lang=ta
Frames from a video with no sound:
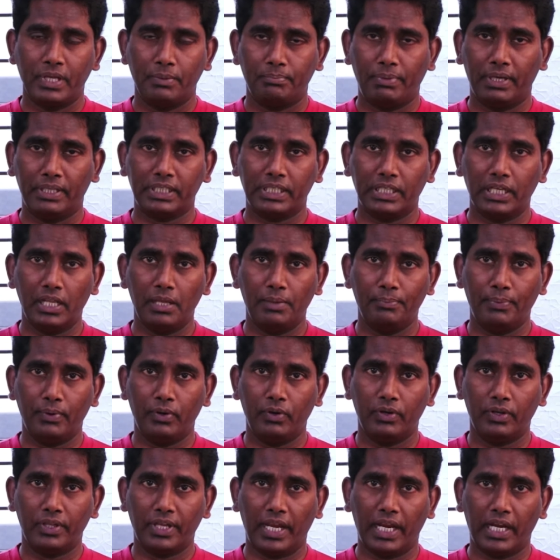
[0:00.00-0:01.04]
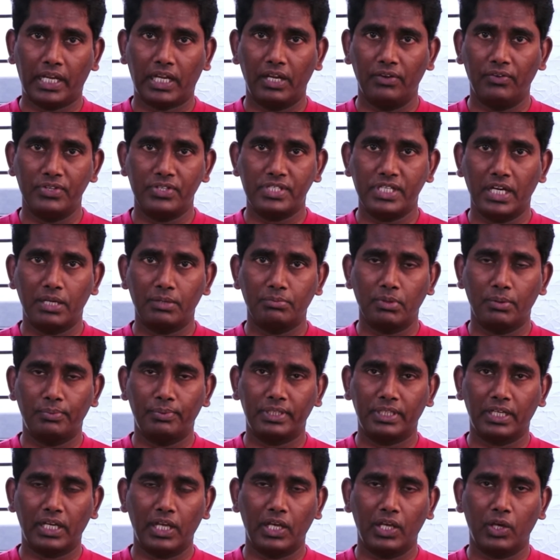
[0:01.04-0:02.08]
பார்த்திங்கன்னா இப்போ நீங்கள் எட்டில் வச்சு எடுக்கும்போது
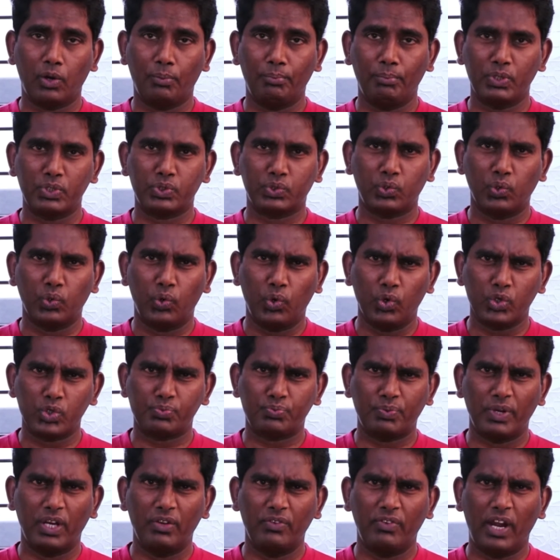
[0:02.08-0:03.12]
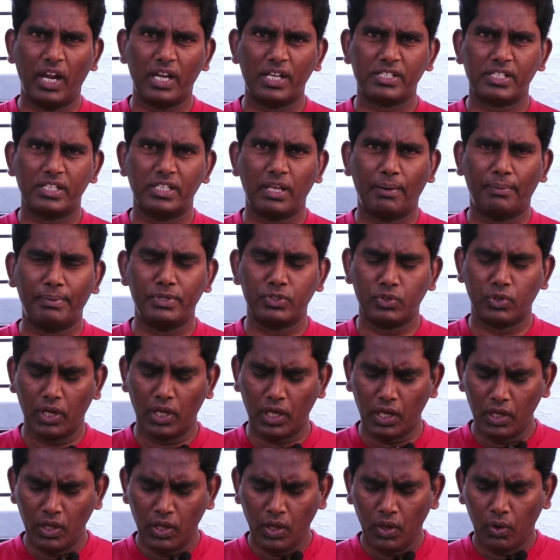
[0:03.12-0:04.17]
பார்த்திங்கன்னா ரொம்ப ஸ்லோ ஸ்பீடு வேலை செய்யுது அப்படின்னு
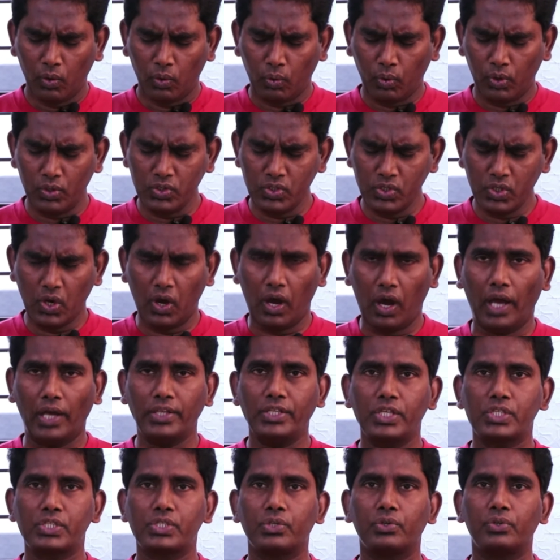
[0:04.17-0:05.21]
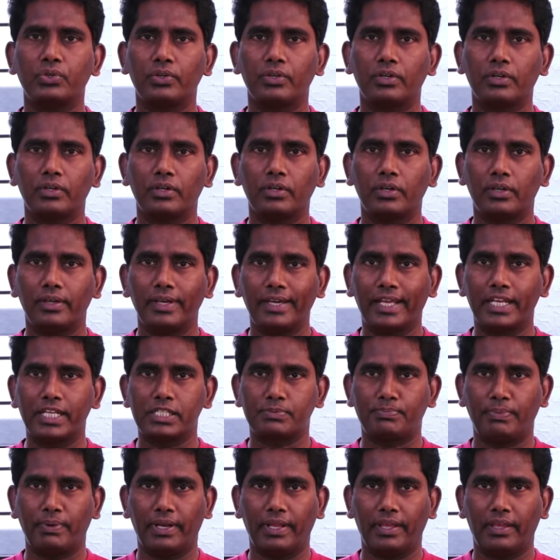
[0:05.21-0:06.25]
சொன்னால் கொஞ்சம் ஐஎஸ்ஓ
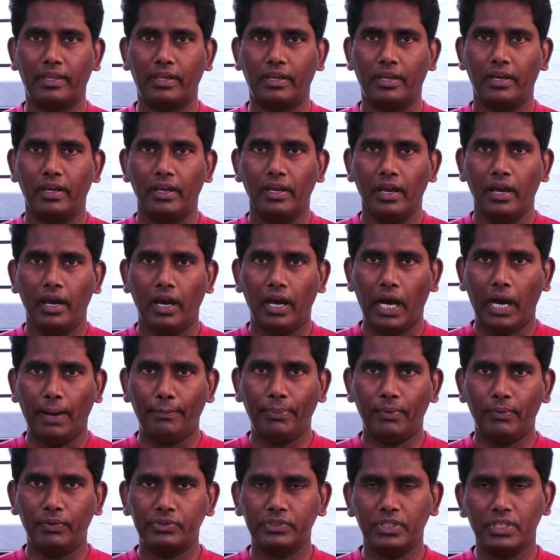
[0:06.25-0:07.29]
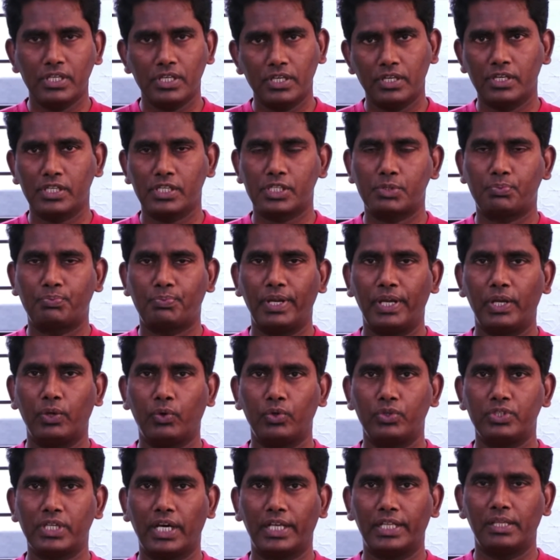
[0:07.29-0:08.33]
இன்க்ரீஸ் பண்ணிக்கங்க அப்போ வந்து ஸ்பீடு
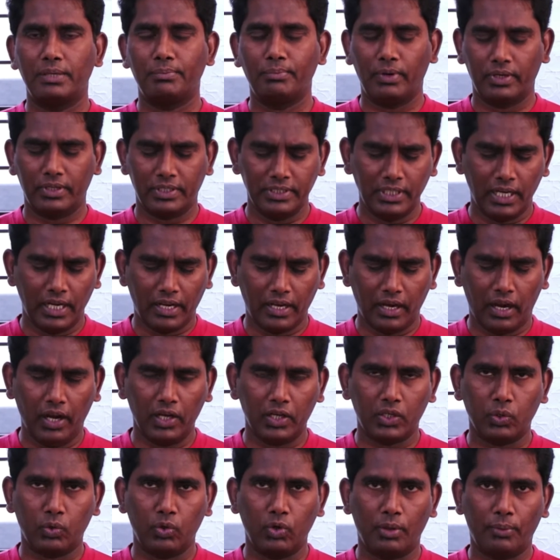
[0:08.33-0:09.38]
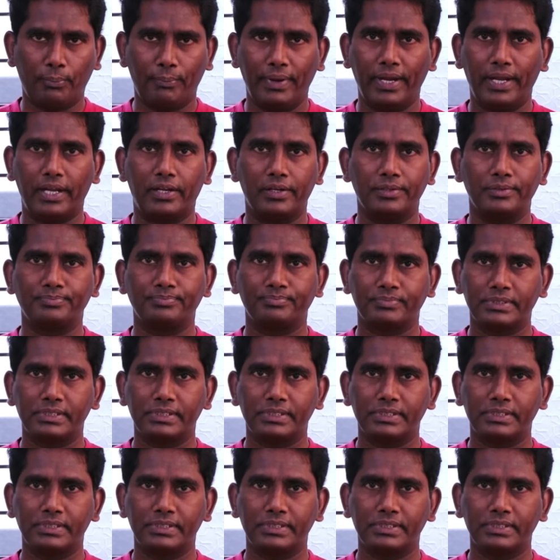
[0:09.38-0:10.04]
கொஞ்சம் அதிகமாகும் இதில் காட்டு உங்களுக்கு மீட்ரு